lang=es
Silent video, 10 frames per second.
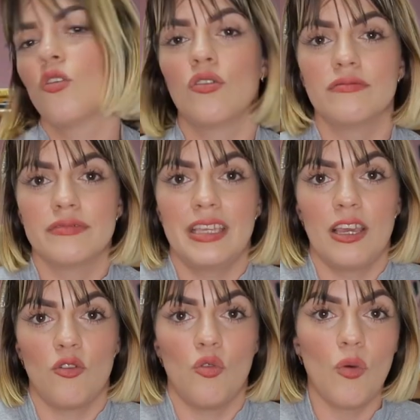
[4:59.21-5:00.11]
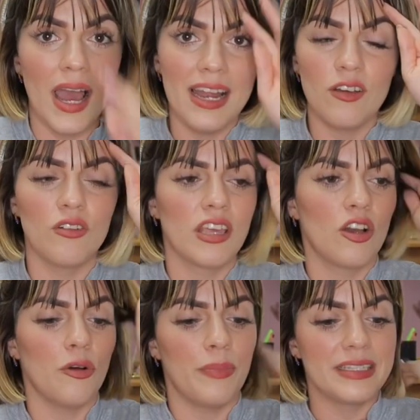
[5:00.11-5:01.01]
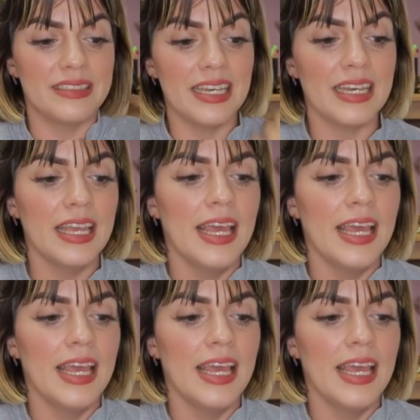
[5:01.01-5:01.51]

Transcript: con quién jugar, con quién compartir.